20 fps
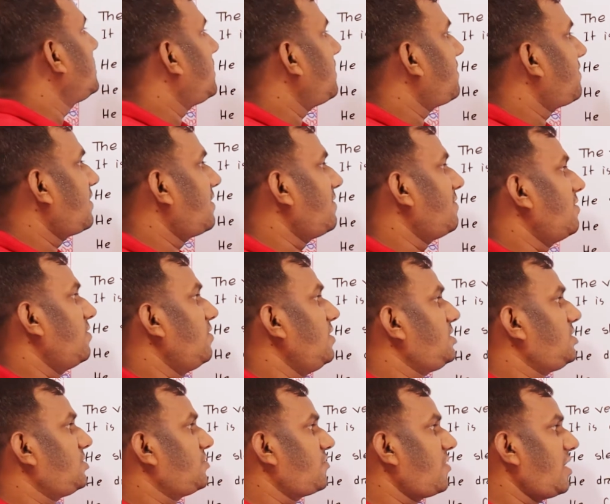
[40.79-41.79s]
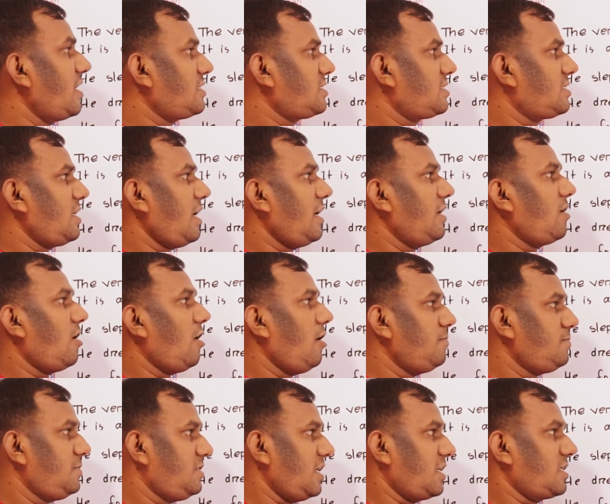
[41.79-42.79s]
দ্য ভার্ব হুইচ ক্রিয়েটস অ্যান
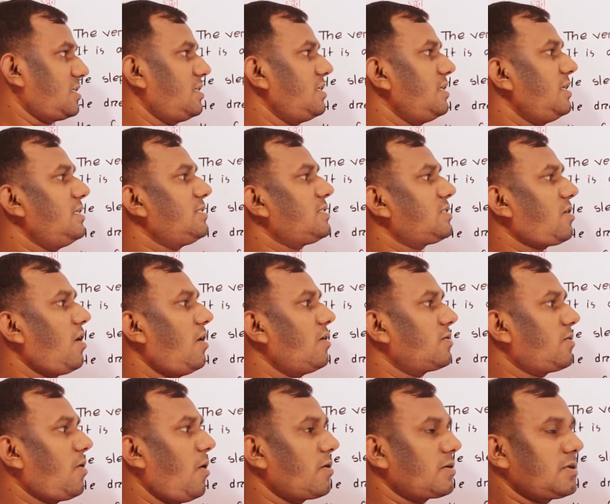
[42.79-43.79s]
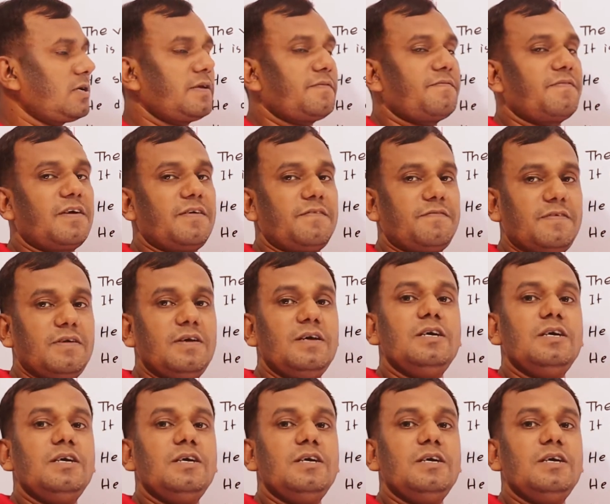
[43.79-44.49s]
অবজেক্ট ইজ কল কগনেট ভার্ব